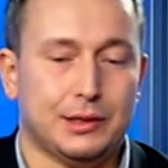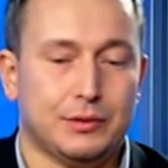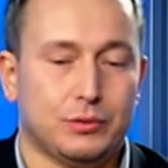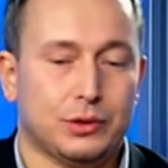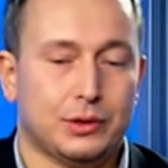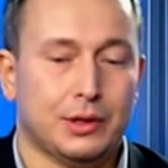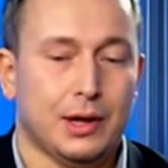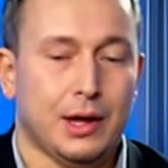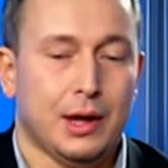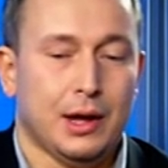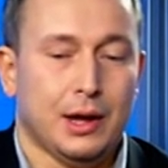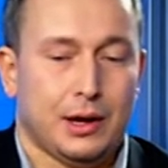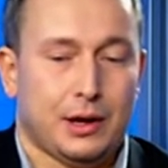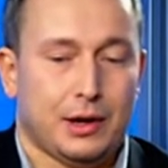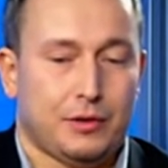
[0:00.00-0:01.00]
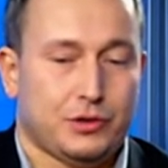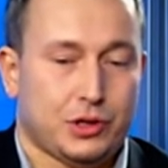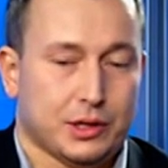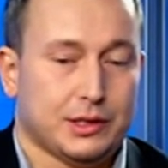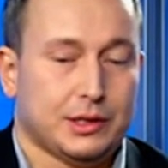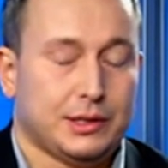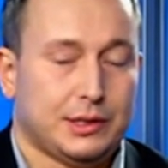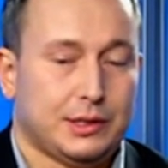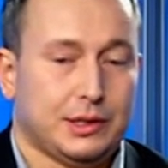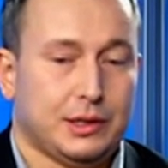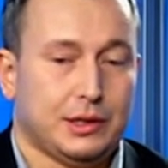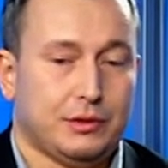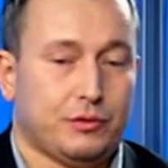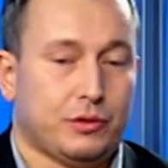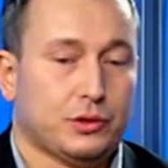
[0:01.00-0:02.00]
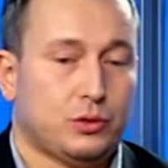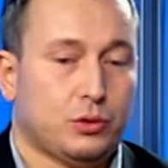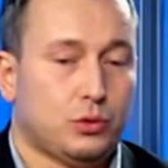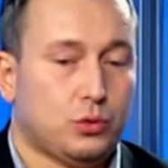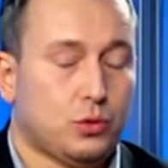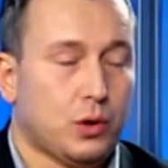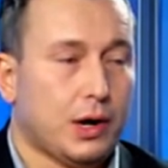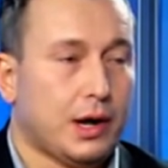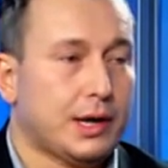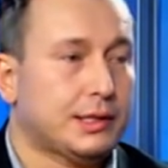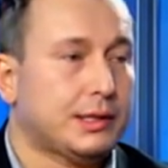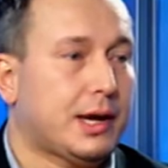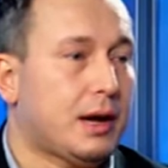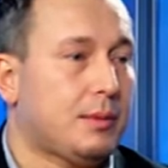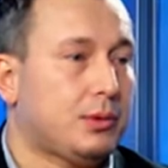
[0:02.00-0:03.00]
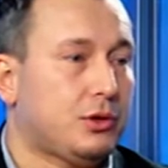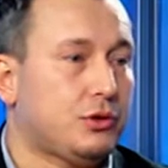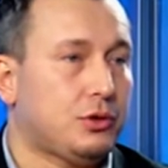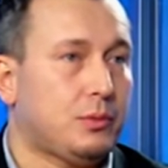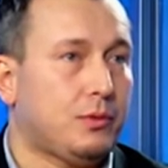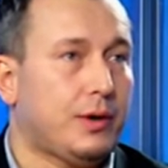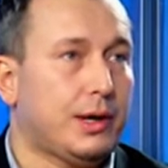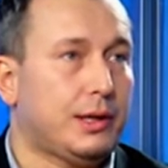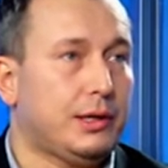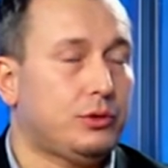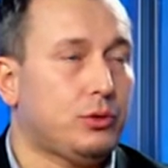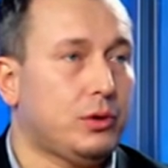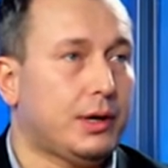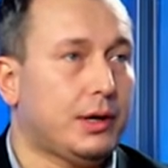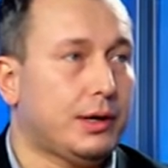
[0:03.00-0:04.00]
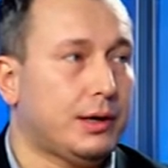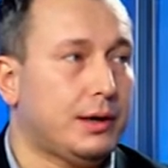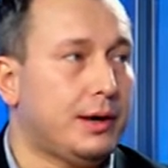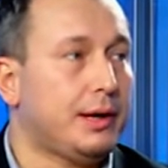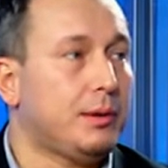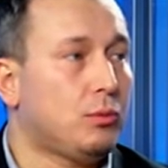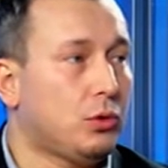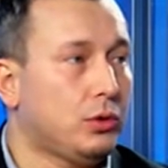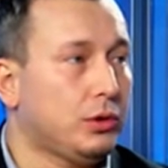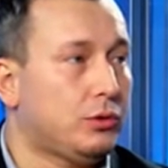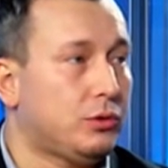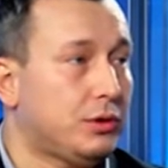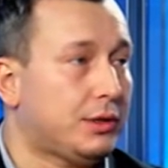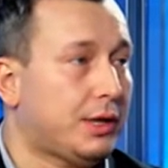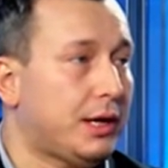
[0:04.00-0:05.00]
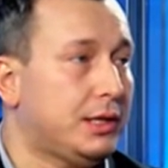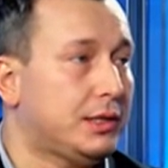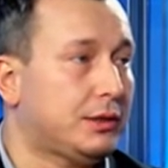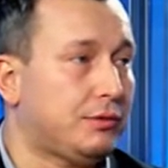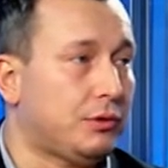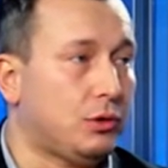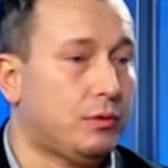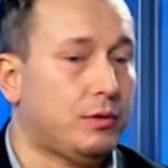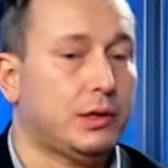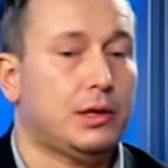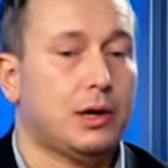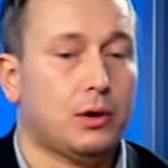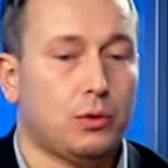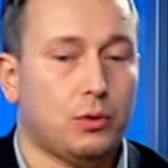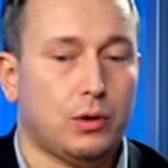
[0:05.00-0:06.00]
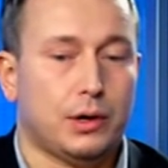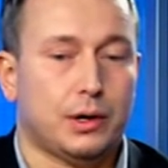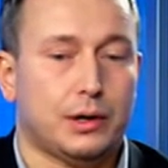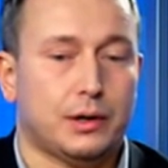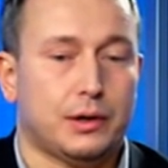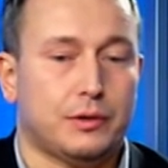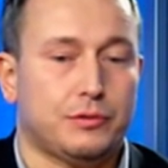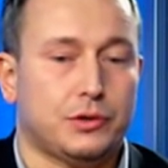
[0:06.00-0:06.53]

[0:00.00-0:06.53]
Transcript: И вот, э, в частности, инфраструктура городская подразумевает не только ремонт, но и строительство новых дорог, э,